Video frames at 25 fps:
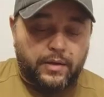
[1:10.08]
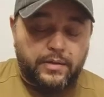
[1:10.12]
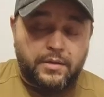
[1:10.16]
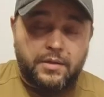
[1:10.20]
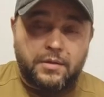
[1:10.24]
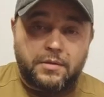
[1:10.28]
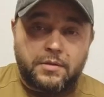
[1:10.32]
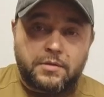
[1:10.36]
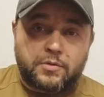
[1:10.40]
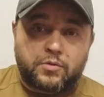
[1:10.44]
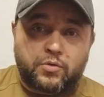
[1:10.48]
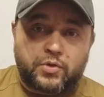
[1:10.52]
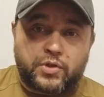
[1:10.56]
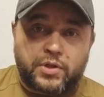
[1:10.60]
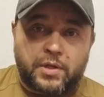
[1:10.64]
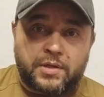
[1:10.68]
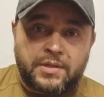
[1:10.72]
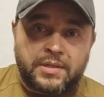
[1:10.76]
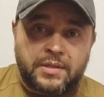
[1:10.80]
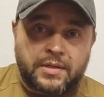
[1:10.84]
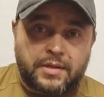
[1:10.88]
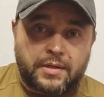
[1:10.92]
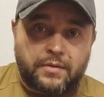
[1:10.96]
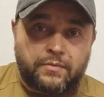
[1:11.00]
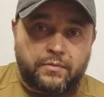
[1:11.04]
Один из
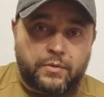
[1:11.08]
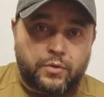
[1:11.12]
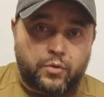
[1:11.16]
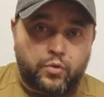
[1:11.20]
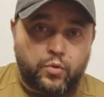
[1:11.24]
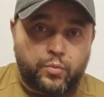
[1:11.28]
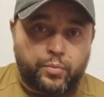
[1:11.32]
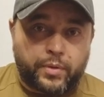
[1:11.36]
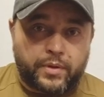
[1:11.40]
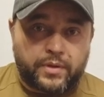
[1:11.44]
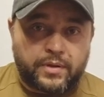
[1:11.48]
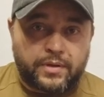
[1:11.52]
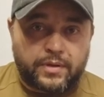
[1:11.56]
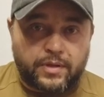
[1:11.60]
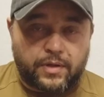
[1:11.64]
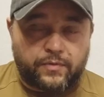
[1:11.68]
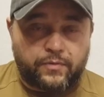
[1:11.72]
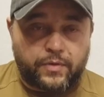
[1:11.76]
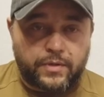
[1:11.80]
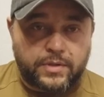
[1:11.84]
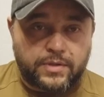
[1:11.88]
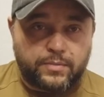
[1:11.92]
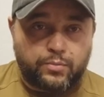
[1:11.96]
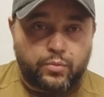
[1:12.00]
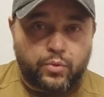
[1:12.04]
участников группы на
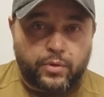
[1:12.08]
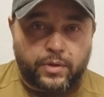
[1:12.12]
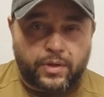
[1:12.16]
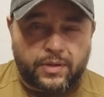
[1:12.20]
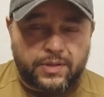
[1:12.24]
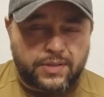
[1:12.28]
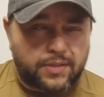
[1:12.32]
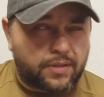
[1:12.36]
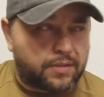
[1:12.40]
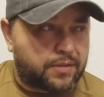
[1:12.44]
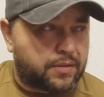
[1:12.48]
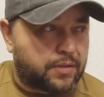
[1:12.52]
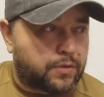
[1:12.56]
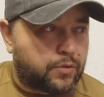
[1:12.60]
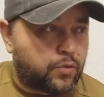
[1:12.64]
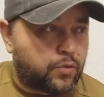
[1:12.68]
Фейсбуке, кстати,